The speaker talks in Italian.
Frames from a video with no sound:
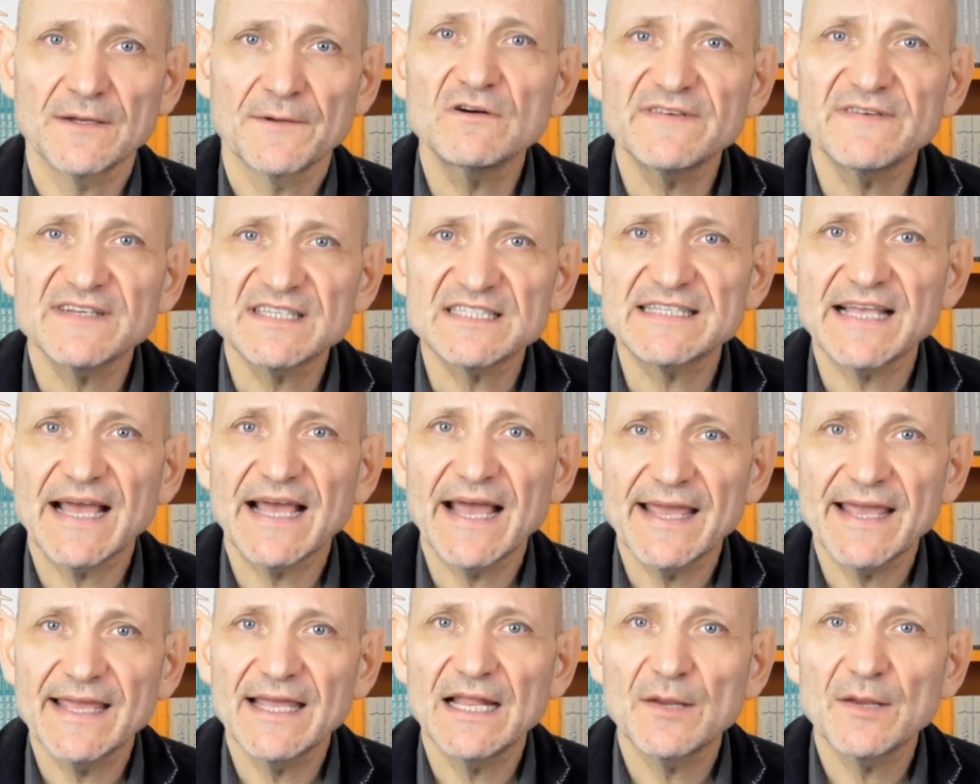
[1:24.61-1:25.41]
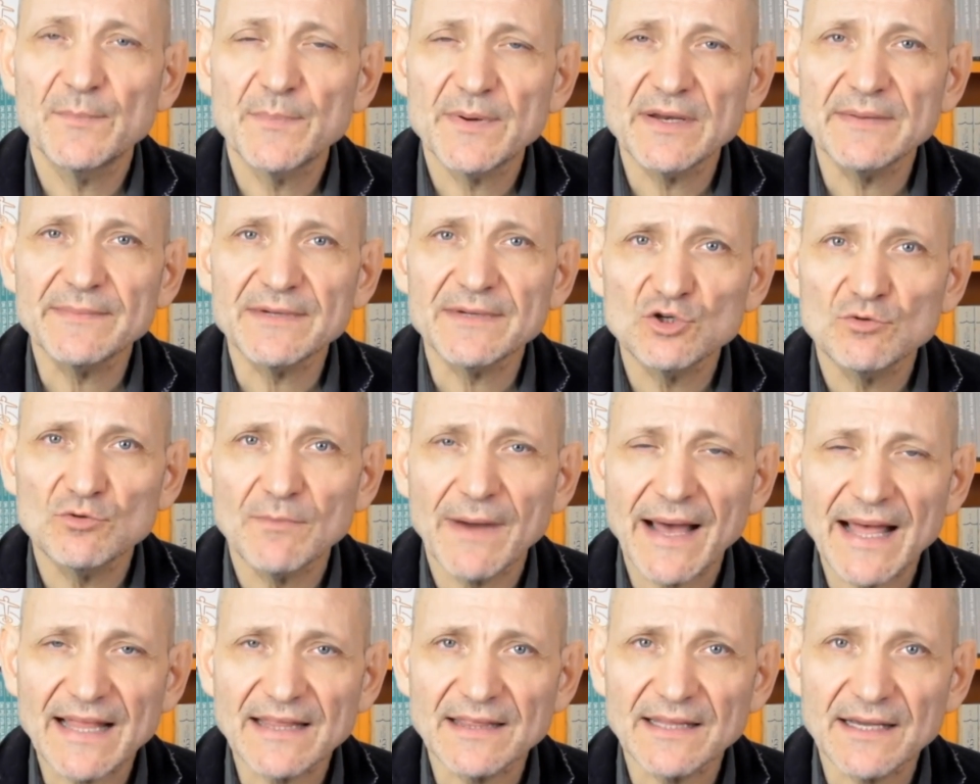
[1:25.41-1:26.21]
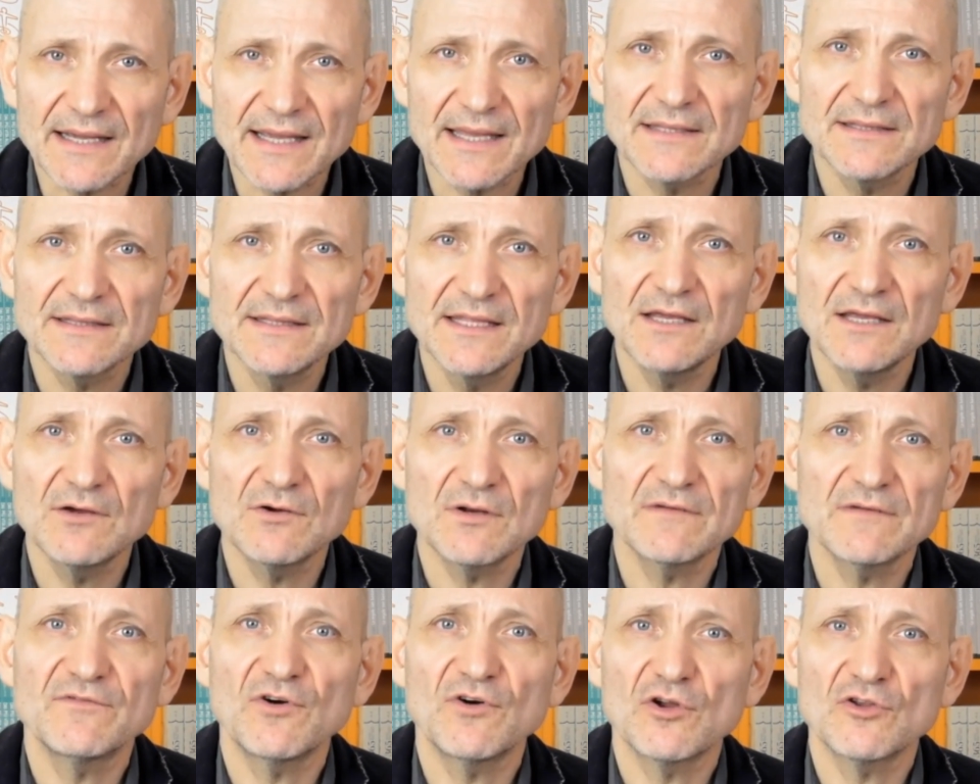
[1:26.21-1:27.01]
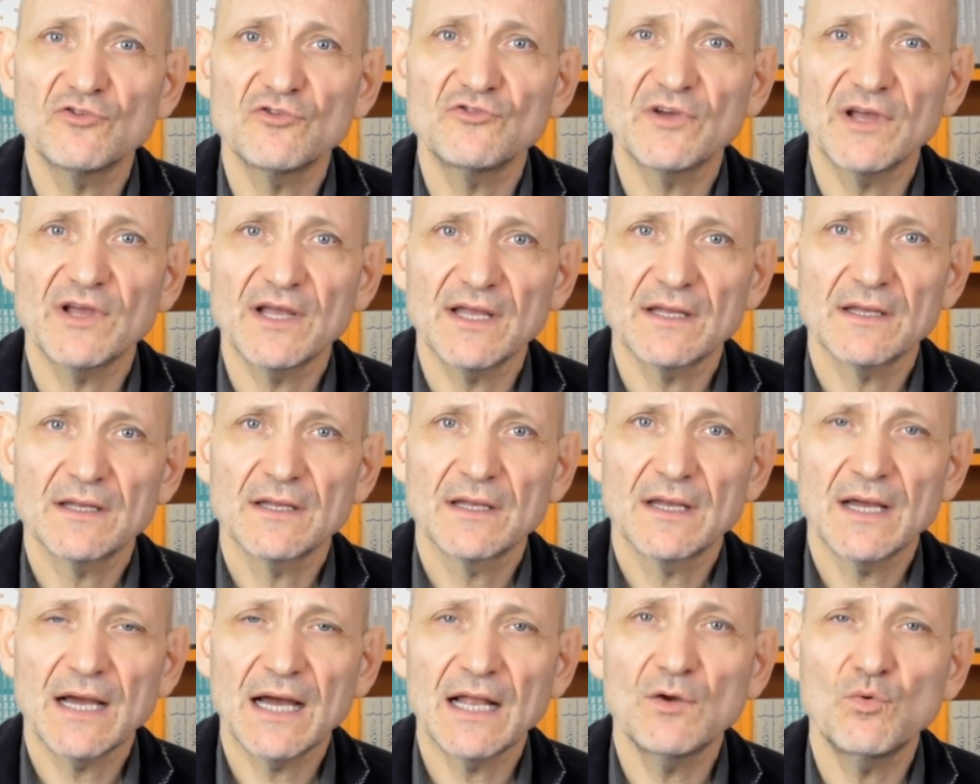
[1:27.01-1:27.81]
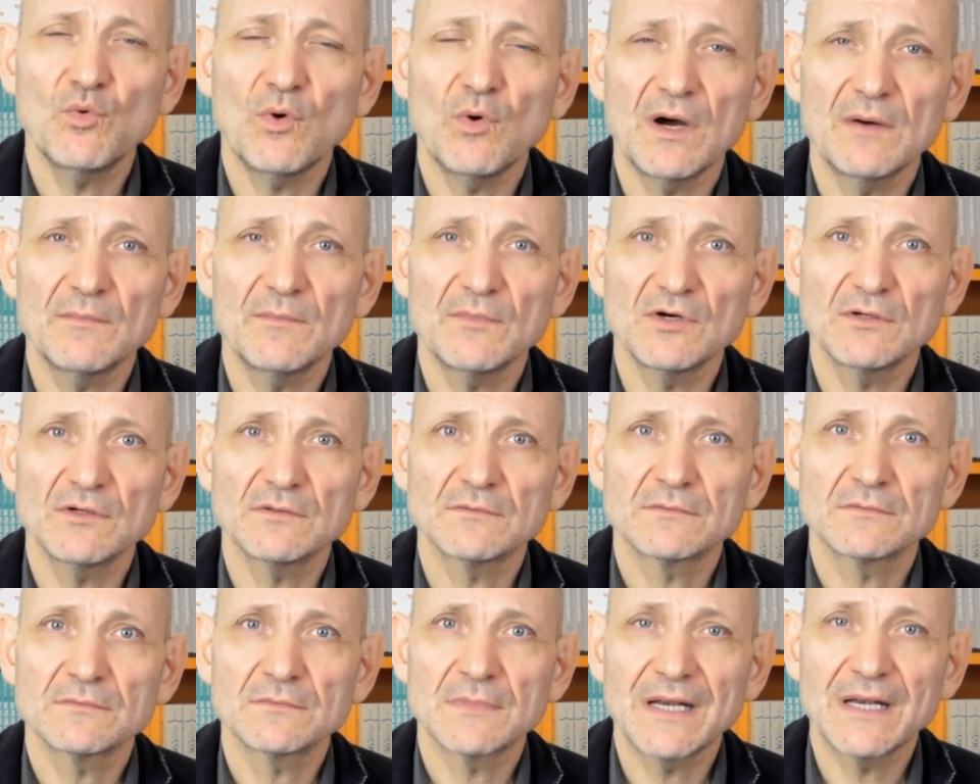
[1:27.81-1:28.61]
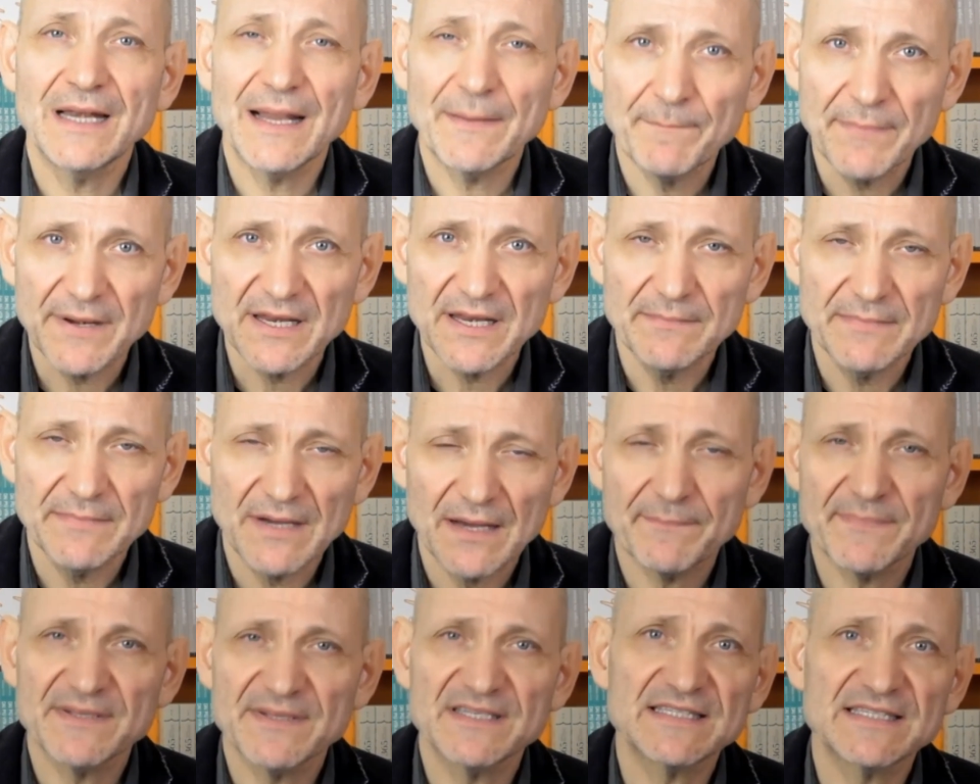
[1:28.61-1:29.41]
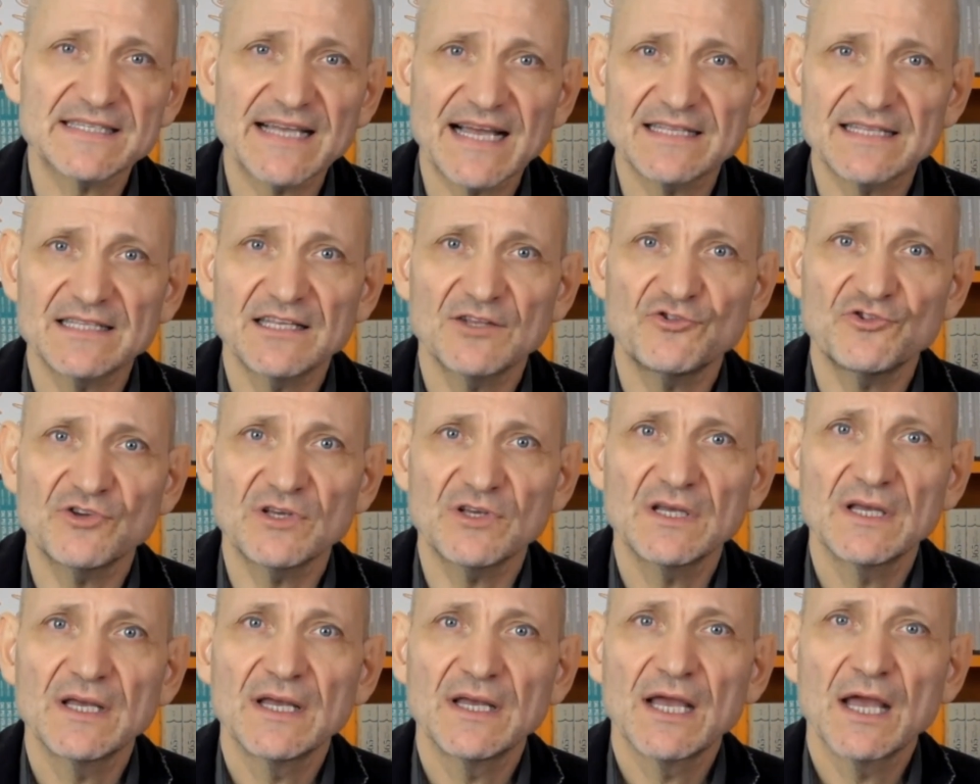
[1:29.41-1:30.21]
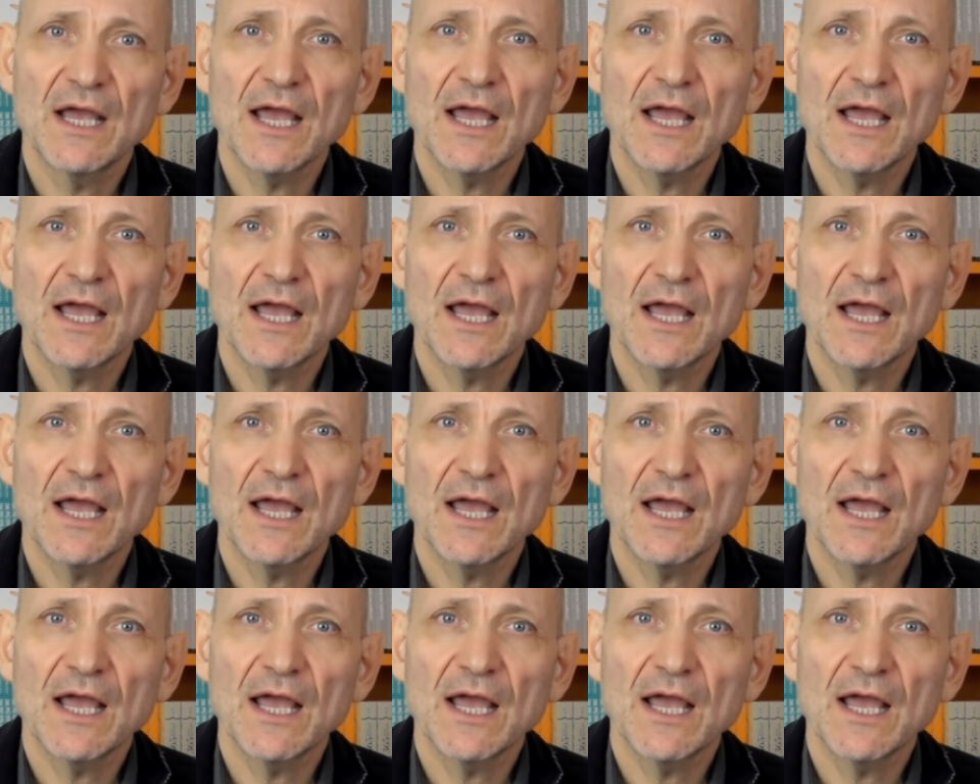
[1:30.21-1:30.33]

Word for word: Dove sei? È la prima domanda che Dio rivolge all'uomo. La prima, pensateci.